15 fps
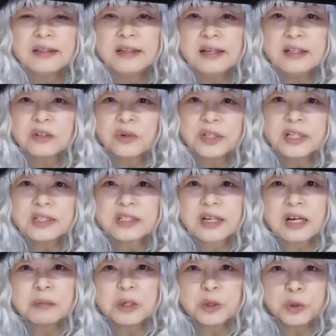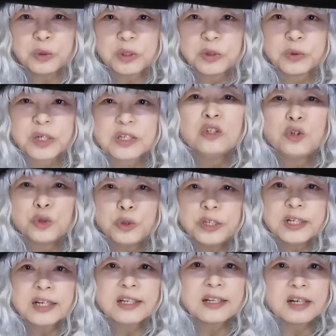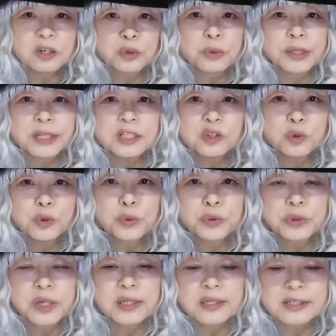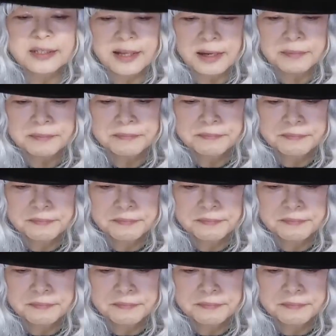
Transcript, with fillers: でそれで使いましょうっていうような注意書きがあるのはねそういうことなんですね。